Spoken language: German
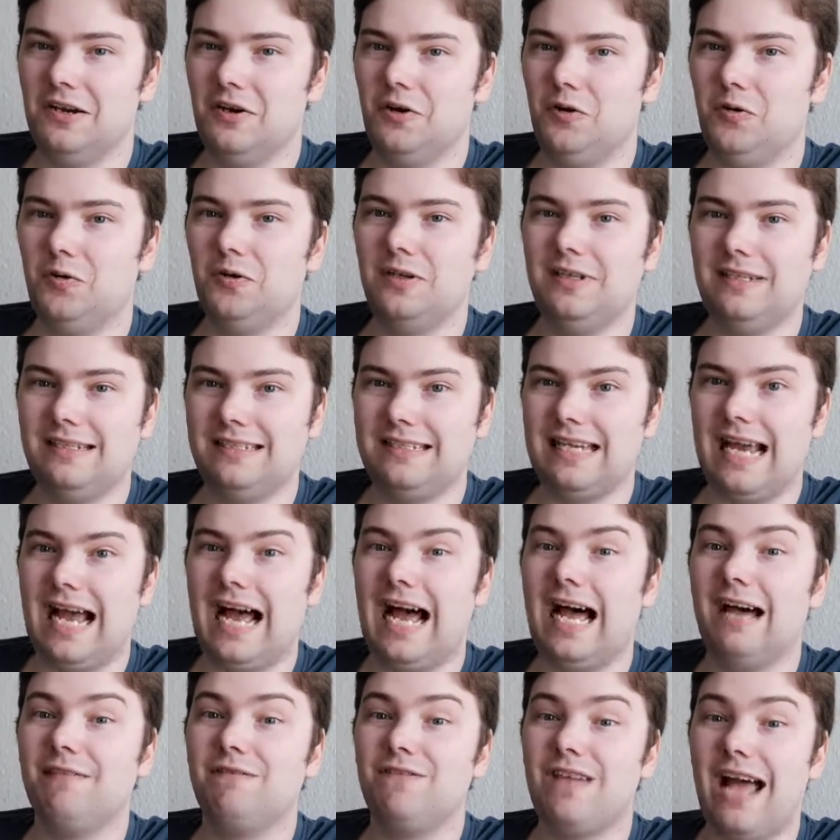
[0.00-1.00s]
Und
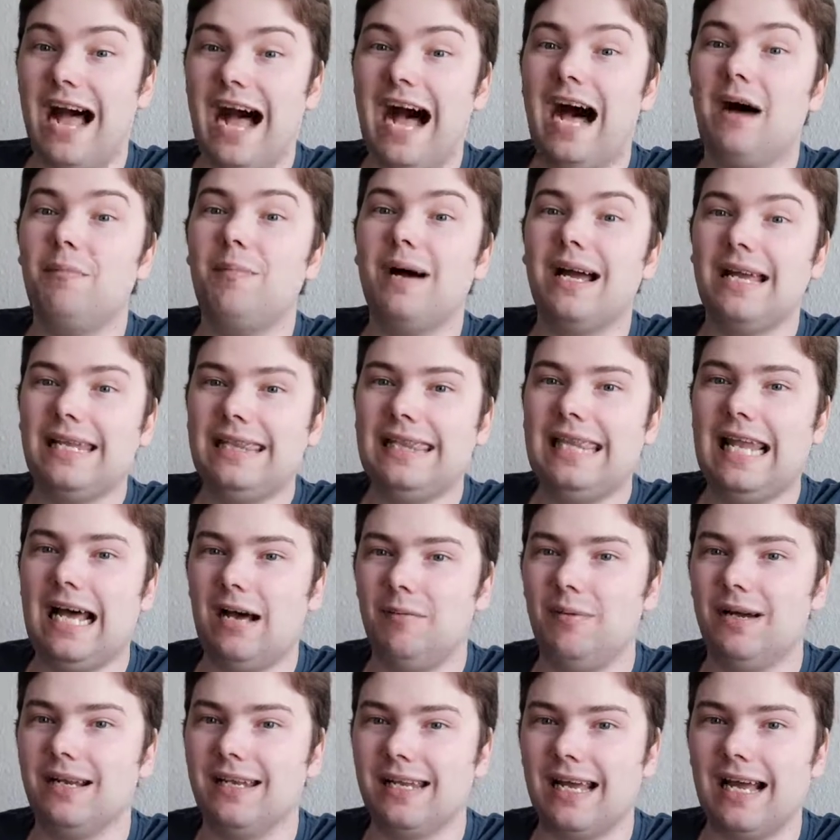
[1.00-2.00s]
wir arbeiten
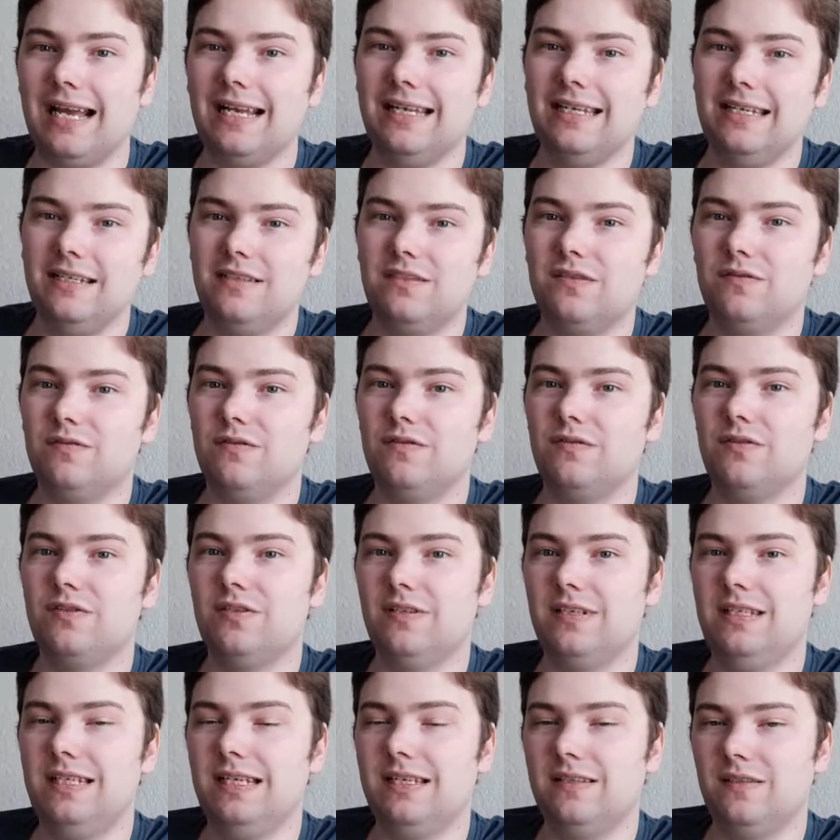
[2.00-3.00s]
aber dran, die zu
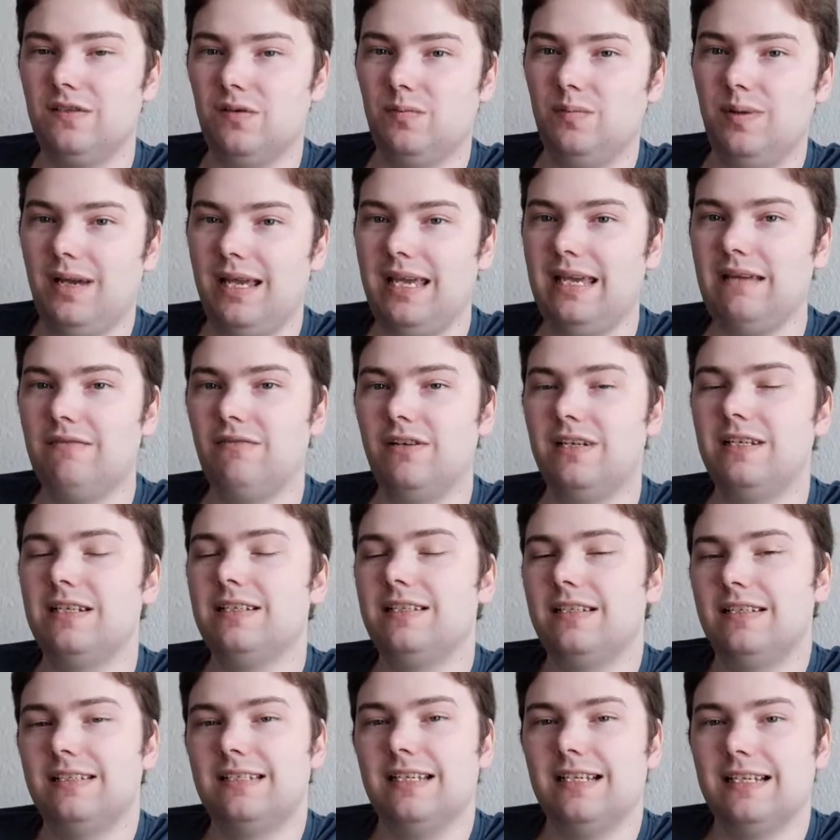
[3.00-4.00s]
funktionieren zu bringen, weil
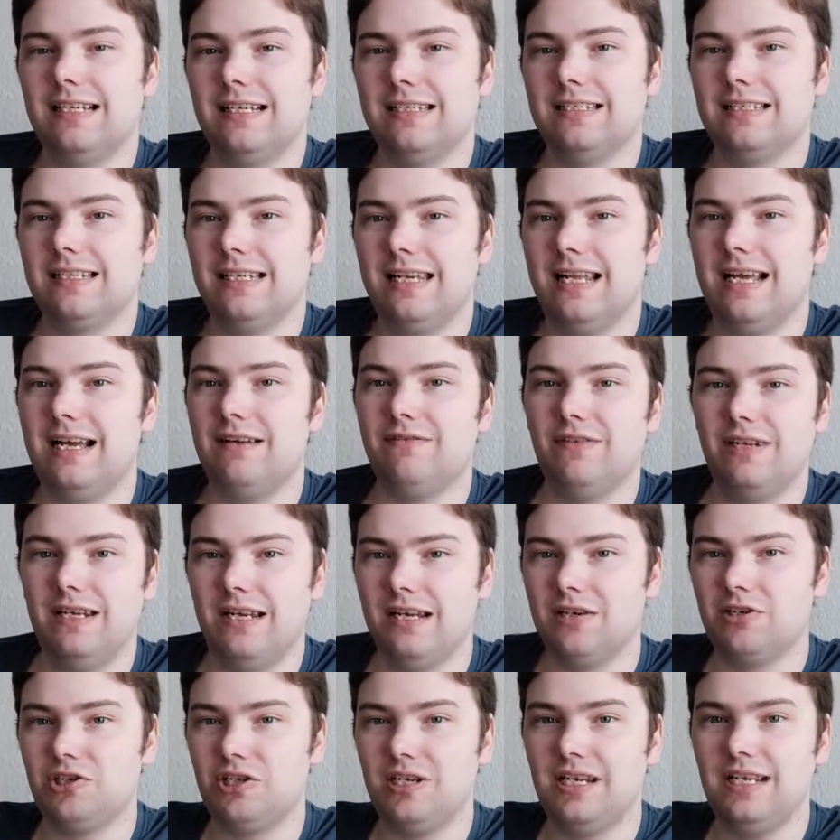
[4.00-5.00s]
das ist ja ganz klar. Wenn
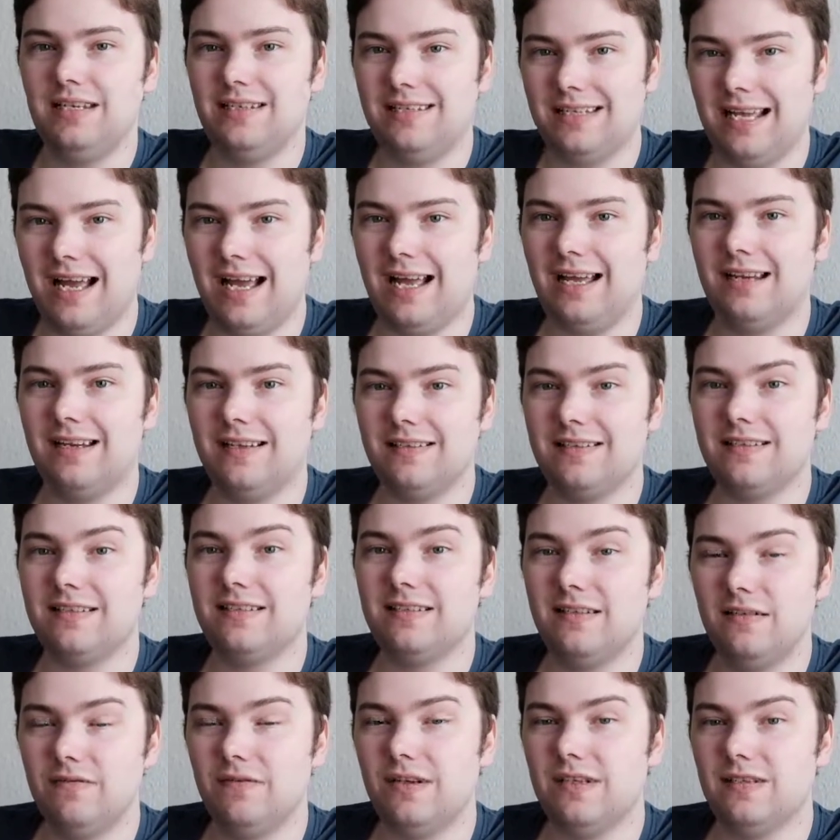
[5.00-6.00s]
da steht, ja, das
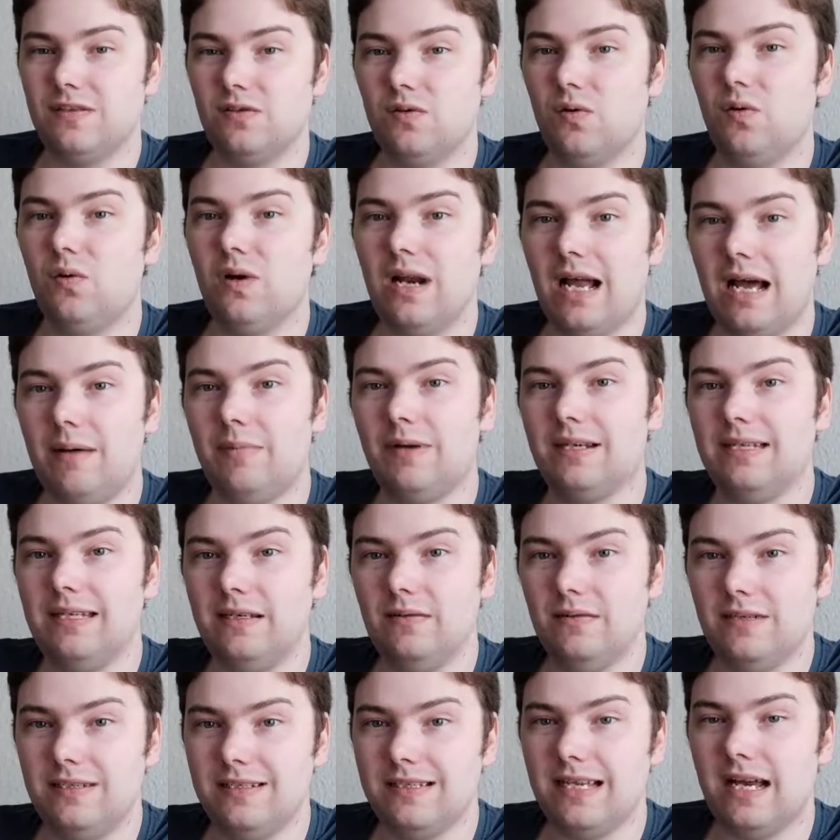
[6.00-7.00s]
ist eine Version, aber
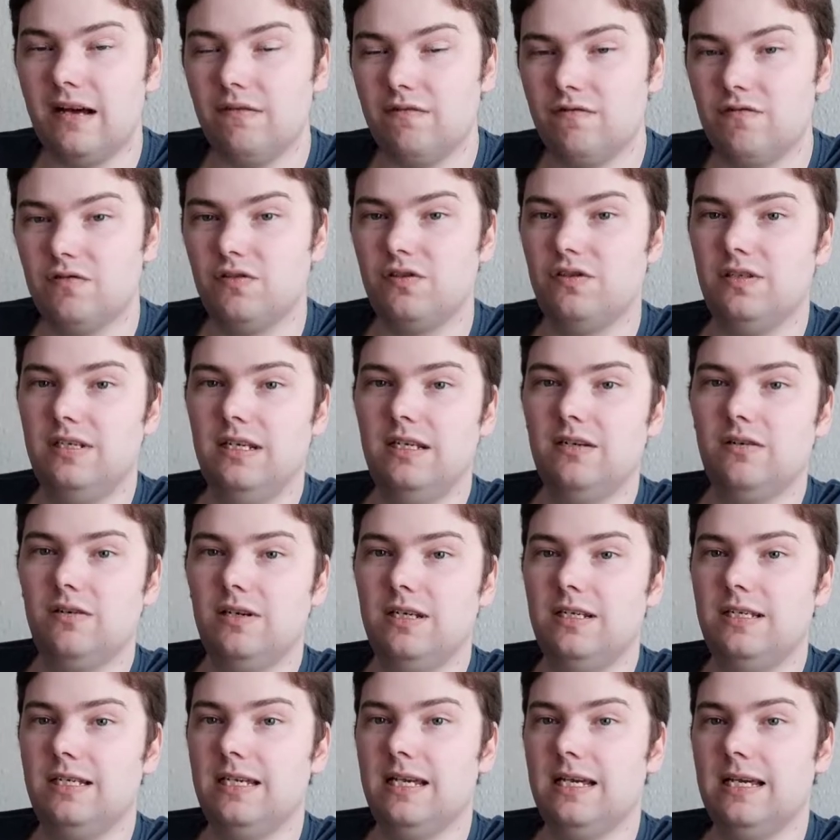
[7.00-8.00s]
die und die Sachen funktionieren noch
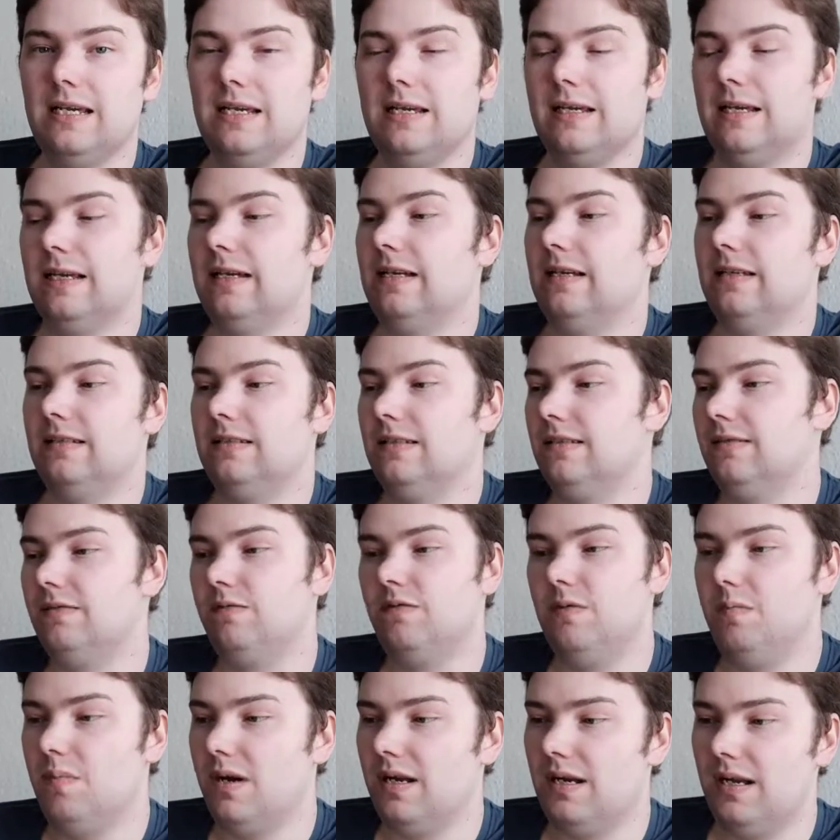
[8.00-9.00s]
nicht, es
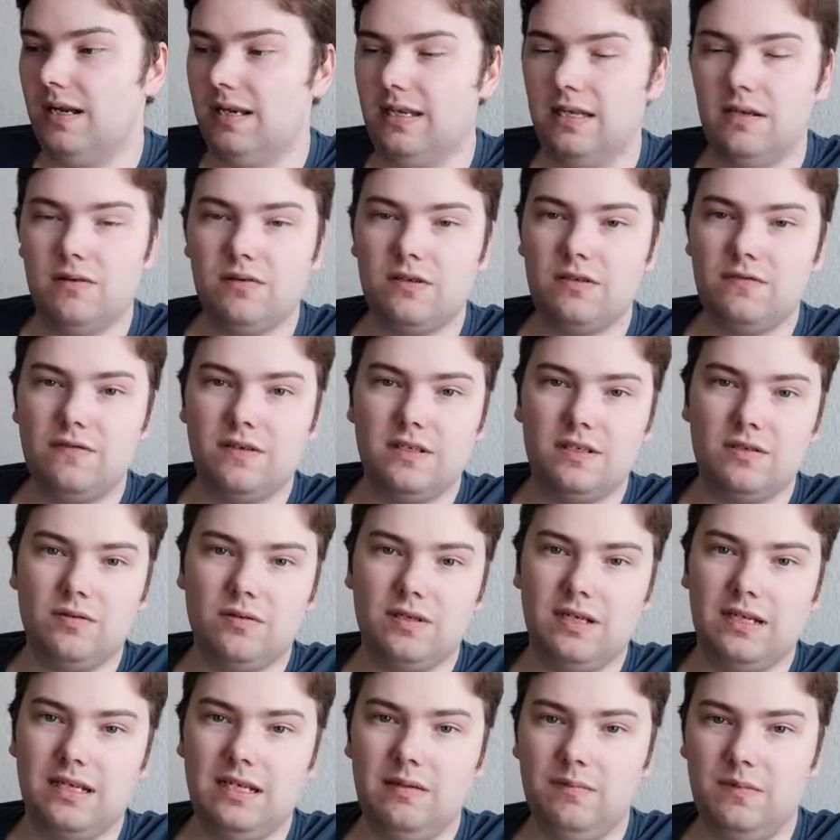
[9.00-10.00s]
ist wie bei einer
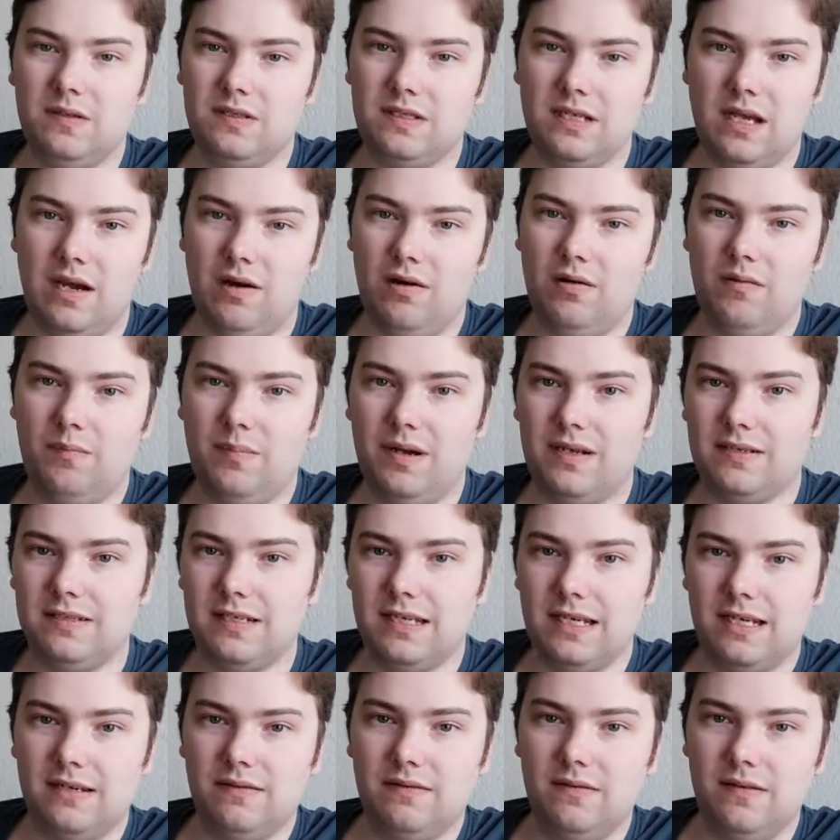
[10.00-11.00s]
Linux-Version, da gibt es ja auch ein paar
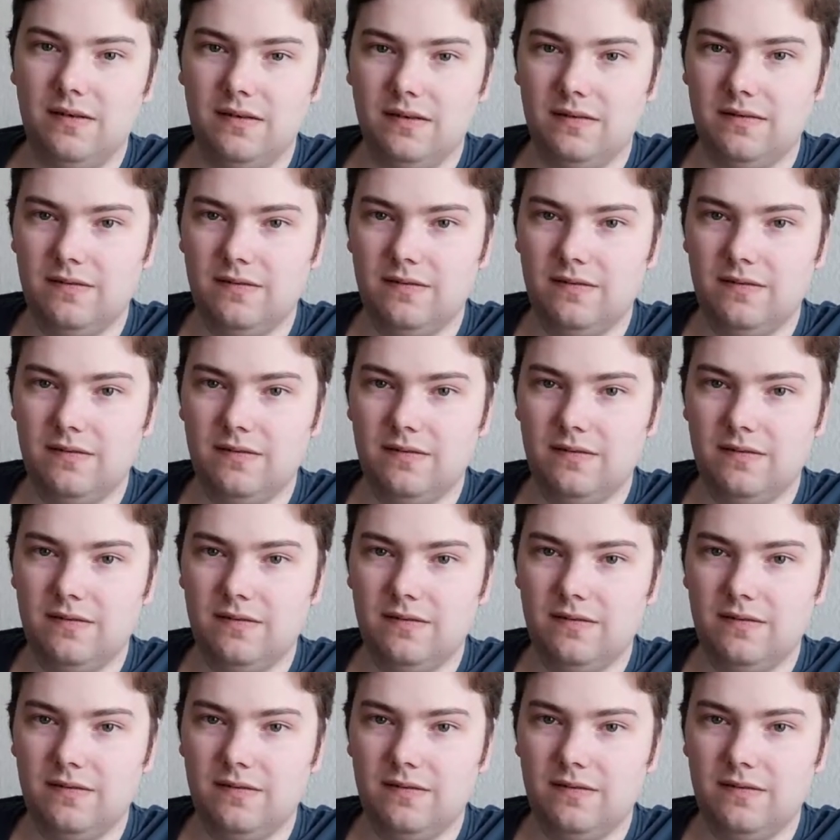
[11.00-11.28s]
Sachen, äh,